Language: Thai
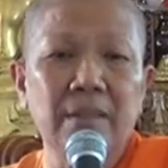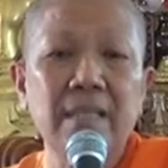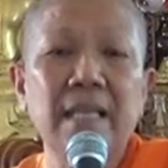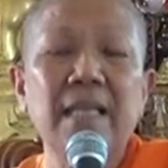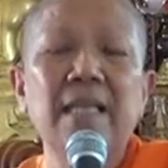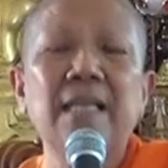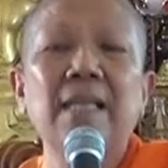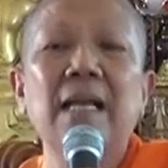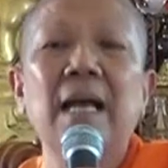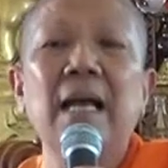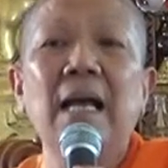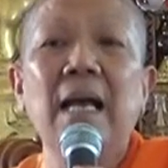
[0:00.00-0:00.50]
ติ
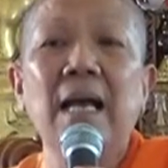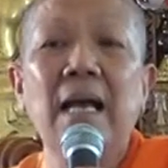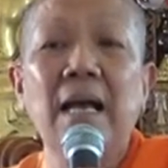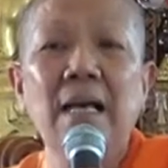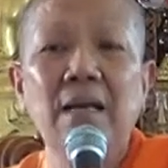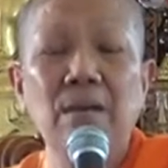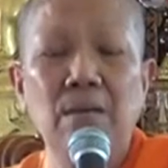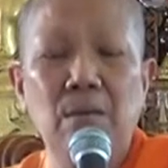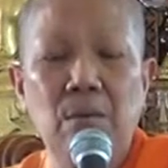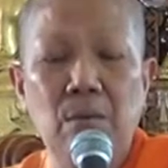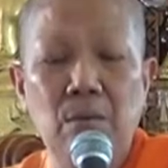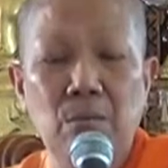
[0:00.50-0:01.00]
ดค้าง
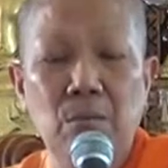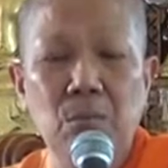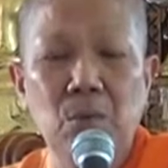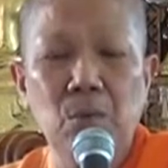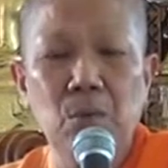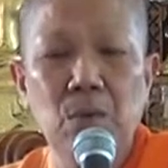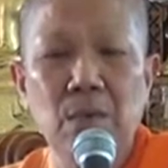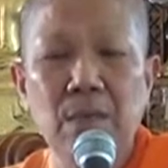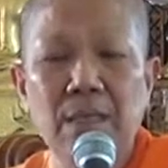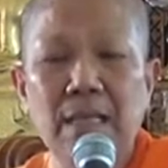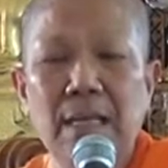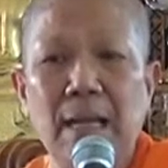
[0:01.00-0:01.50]

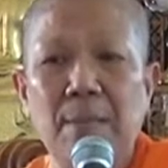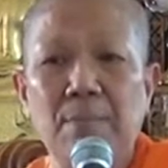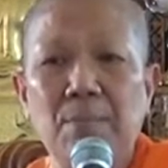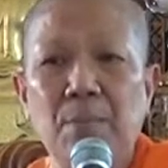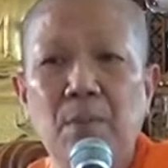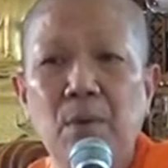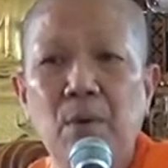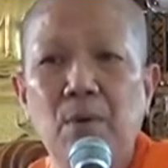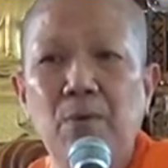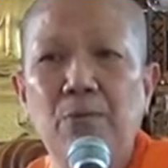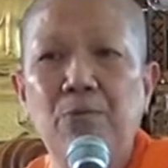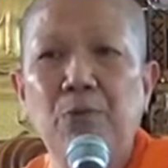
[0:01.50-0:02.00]
มุกกับ
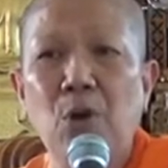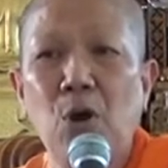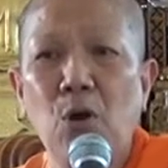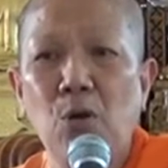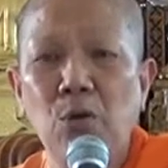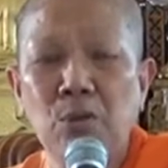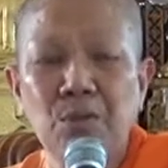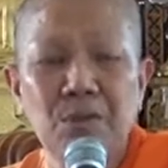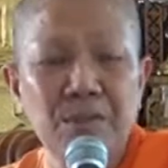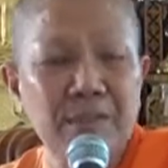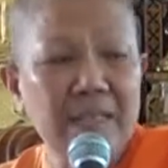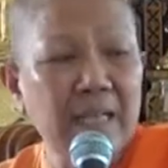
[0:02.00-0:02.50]
ฟรอ
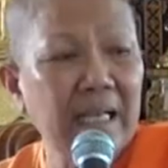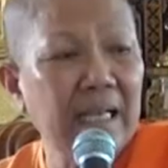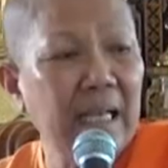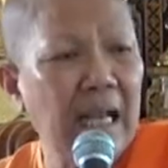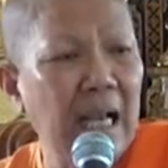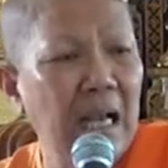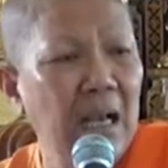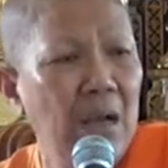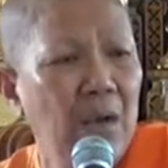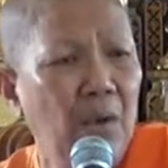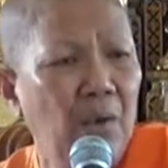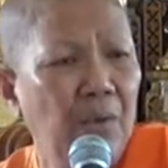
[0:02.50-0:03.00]
งส์นะ
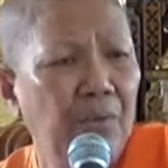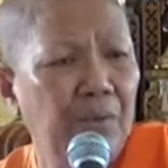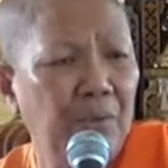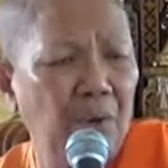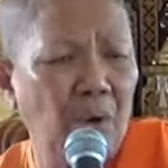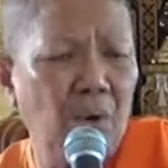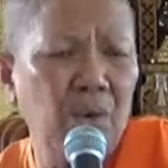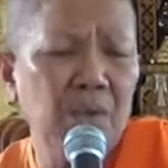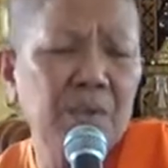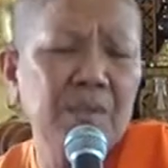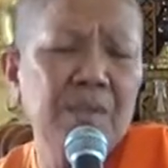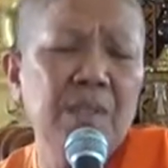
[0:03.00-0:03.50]
คะฟร
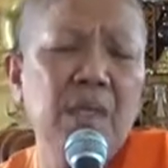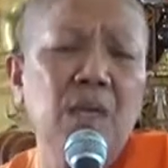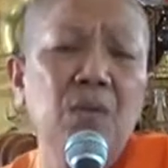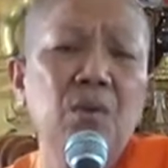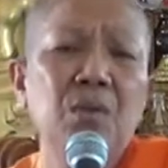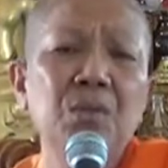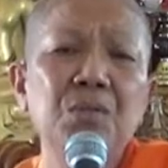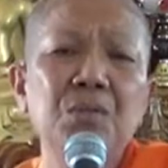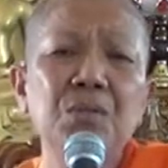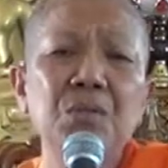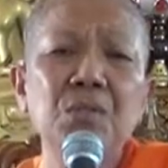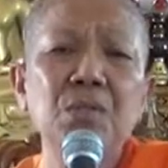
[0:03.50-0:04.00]
องส์เนี่ย
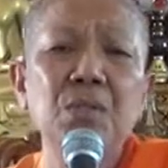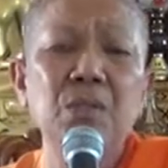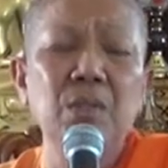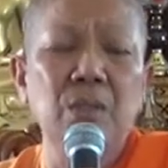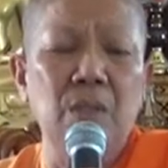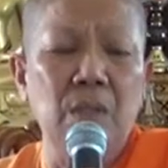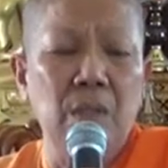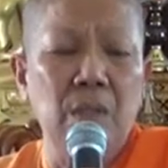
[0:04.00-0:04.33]
ก็ชื่อ